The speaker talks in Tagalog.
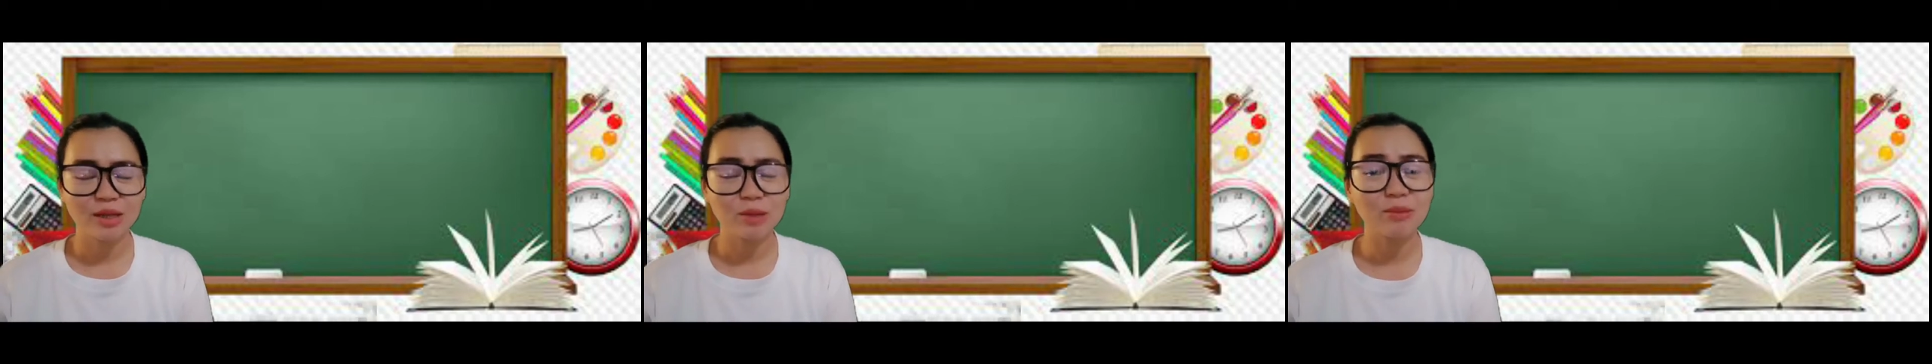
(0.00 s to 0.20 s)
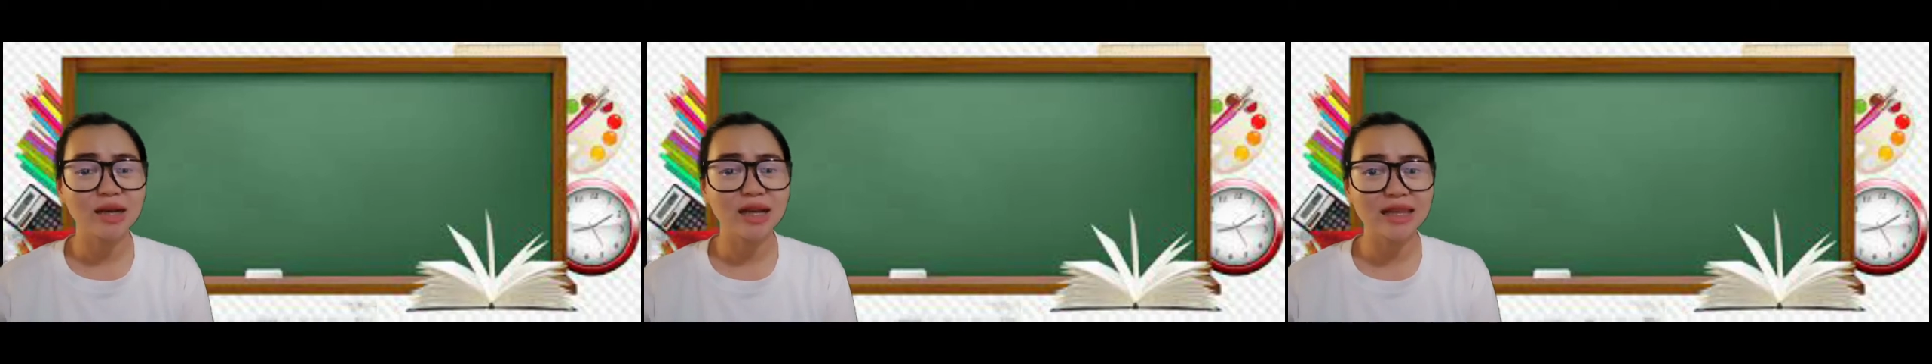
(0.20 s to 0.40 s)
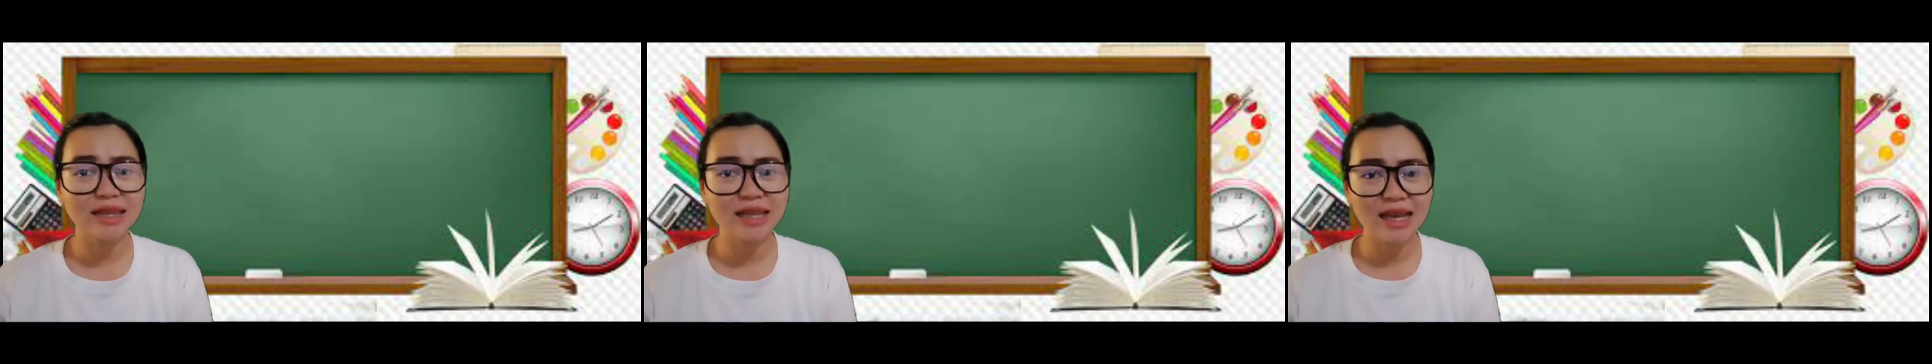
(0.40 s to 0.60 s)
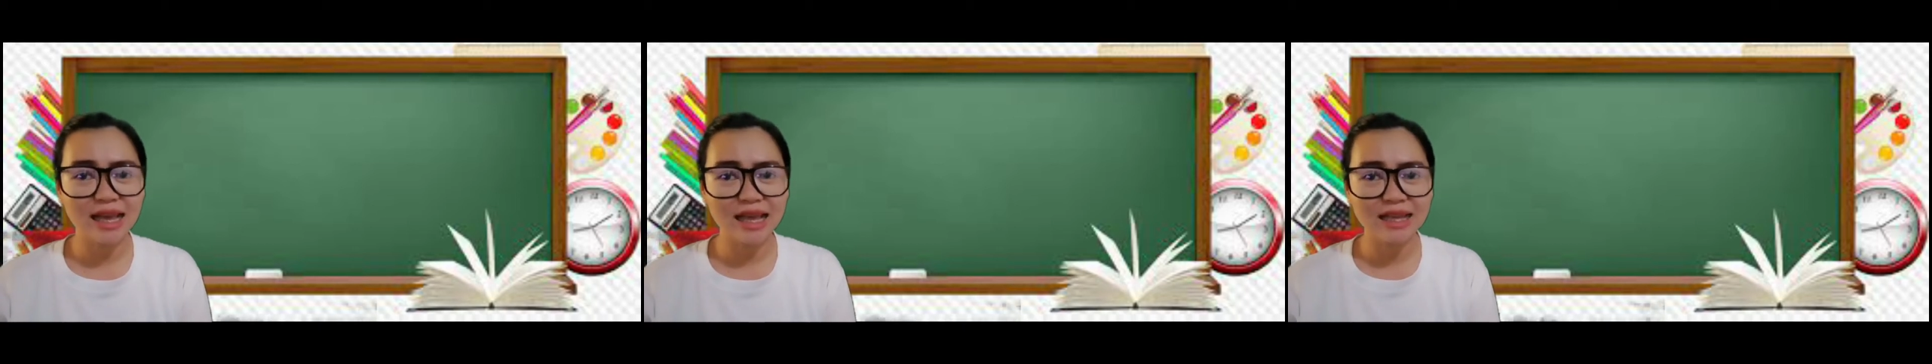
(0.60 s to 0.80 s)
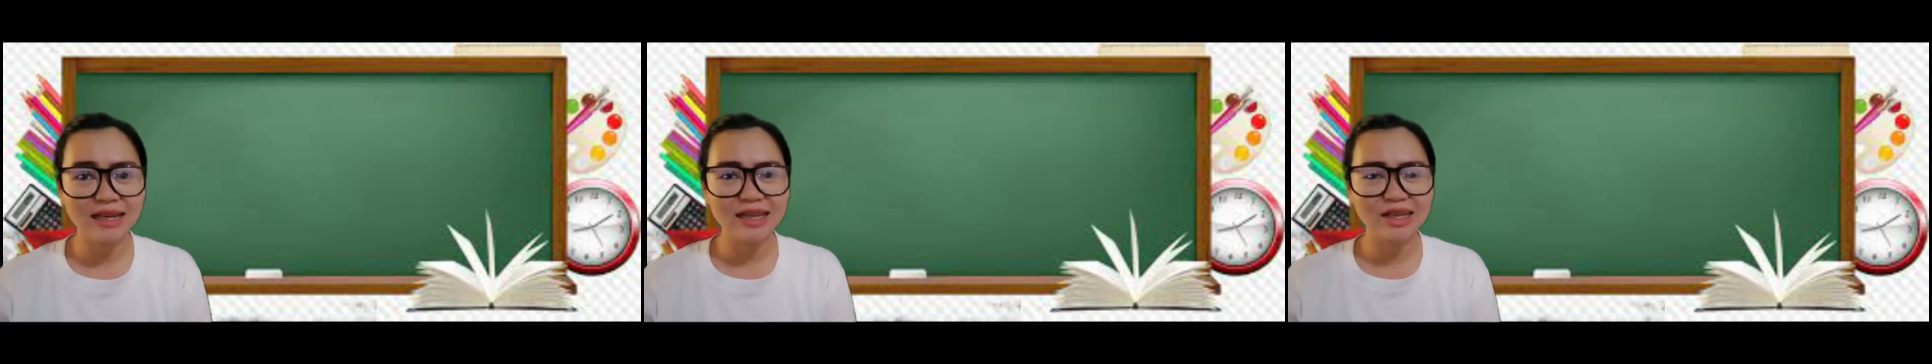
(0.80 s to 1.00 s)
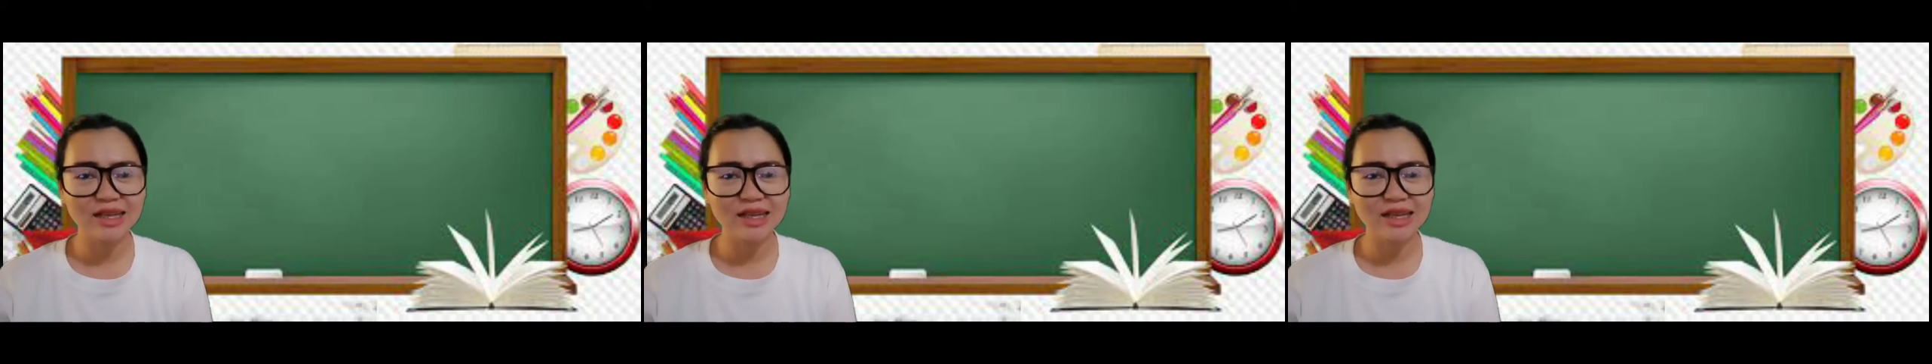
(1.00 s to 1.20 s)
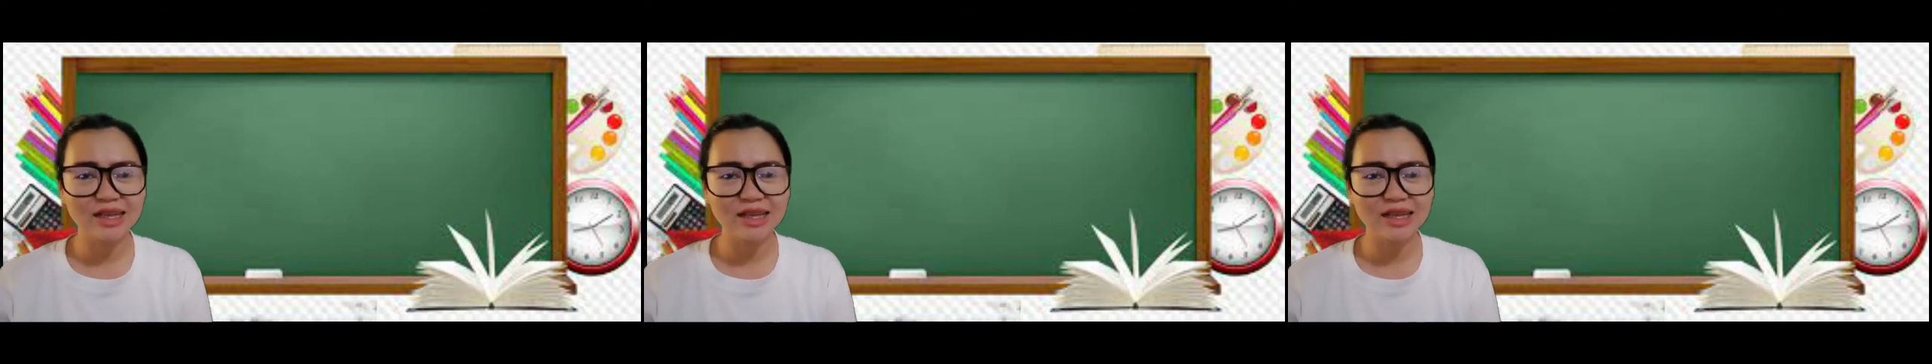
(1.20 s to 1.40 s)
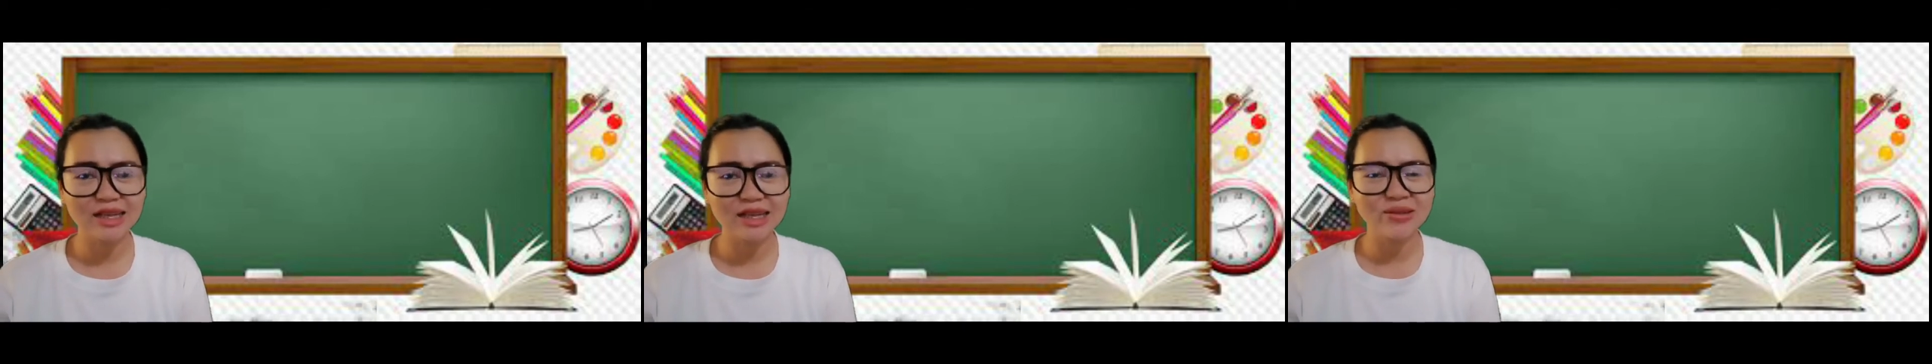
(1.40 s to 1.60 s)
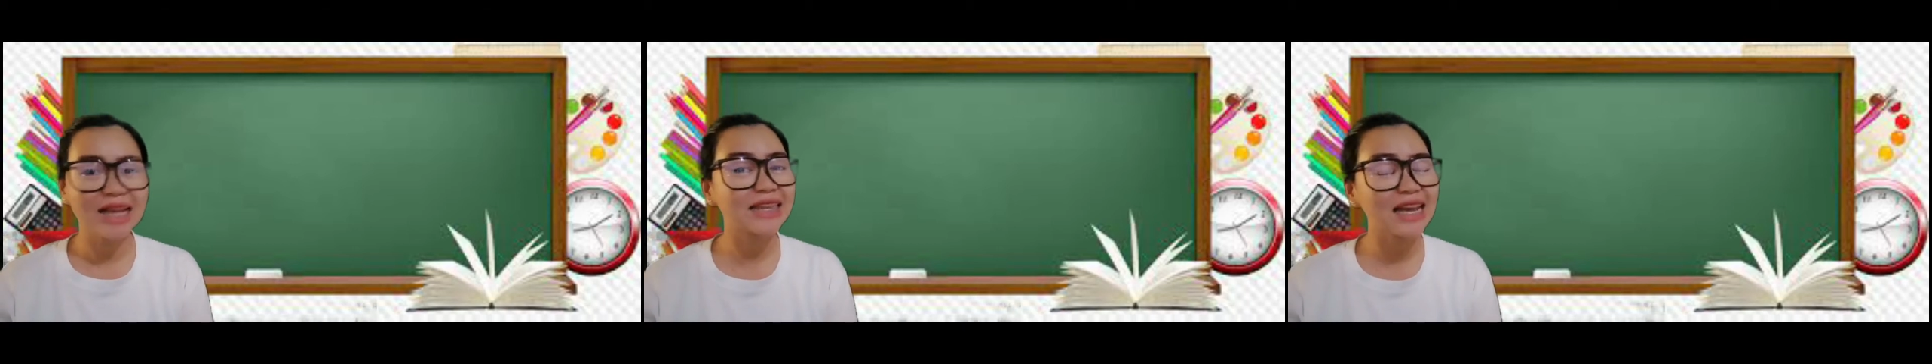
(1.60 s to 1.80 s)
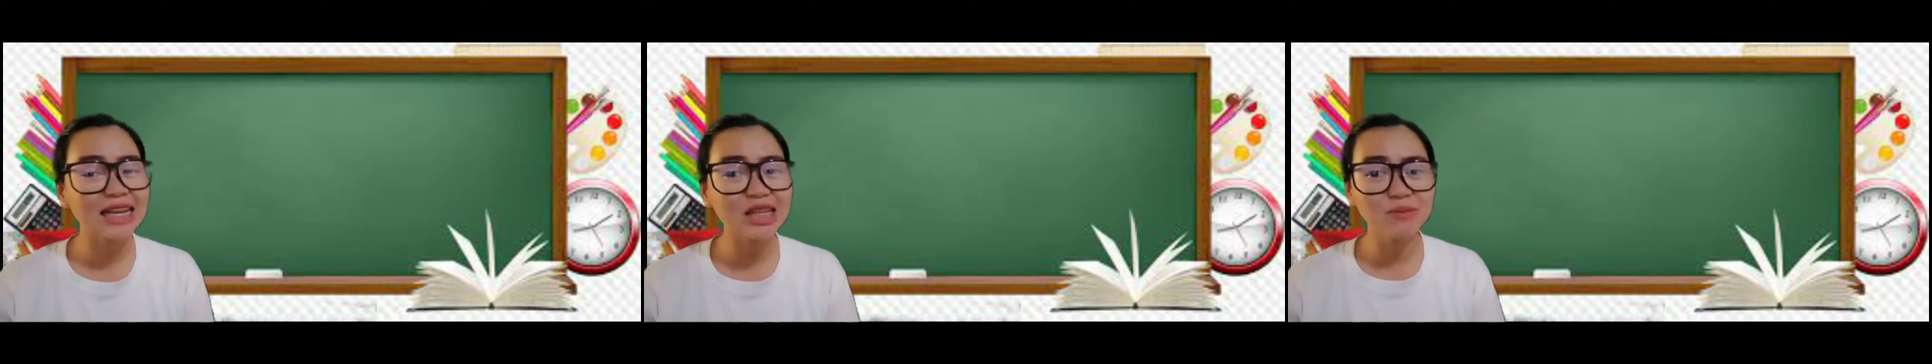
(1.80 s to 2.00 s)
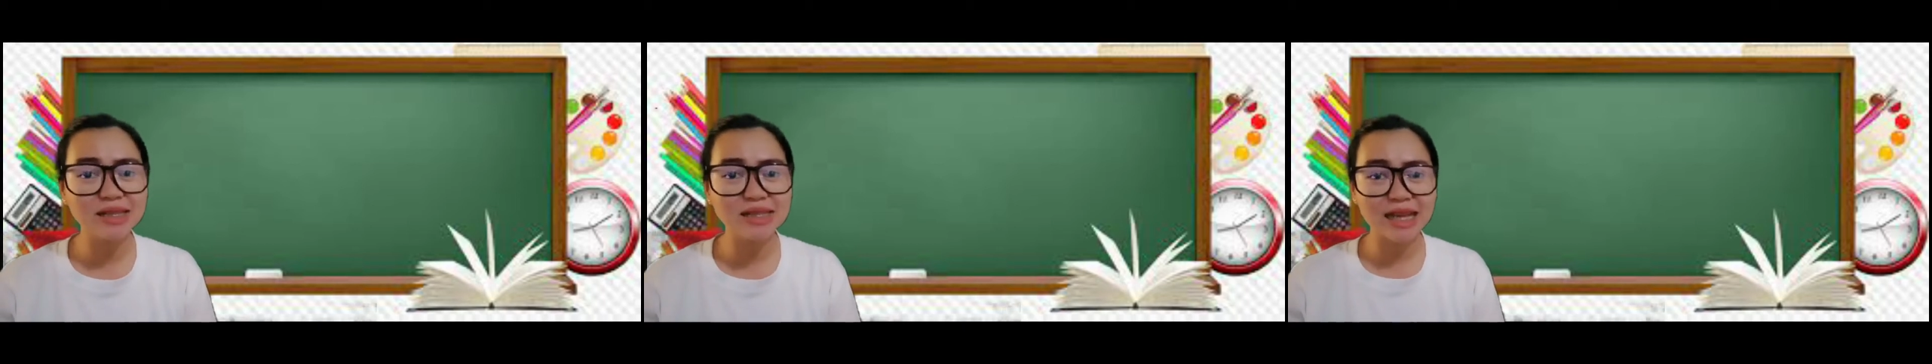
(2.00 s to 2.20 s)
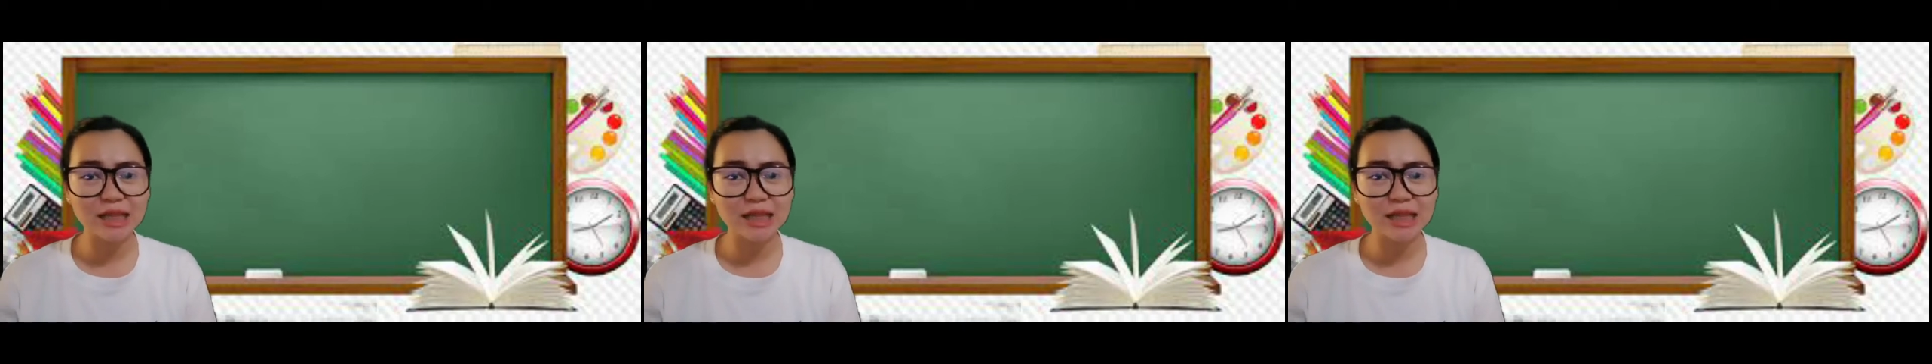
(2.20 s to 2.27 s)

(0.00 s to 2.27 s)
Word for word: Magandang araw! Daka na